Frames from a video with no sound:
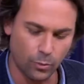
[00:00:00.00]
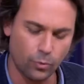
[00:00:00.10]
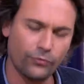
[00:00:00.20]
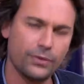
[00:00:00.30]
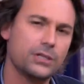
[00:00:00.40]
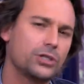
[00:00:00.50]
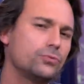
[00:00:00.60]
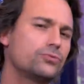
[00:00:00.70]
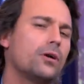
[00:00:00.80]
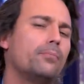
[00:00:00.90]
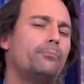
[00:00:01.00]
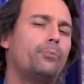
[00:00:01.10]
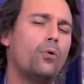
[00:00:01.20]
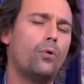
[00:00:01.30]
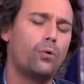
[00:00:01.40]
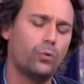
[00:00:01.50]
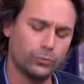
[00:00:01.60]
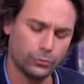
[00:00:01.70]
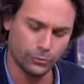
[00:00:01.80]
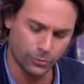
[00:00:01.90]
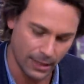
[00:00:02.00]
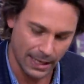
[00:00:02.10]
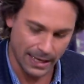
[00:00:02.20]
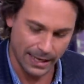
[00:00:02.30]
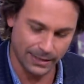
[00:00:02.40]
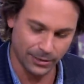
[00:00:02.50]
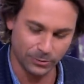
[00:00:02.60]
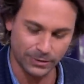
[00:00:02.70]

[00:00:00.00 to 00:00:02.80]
où on fait déjà tout sur un bon dodo. Et quand on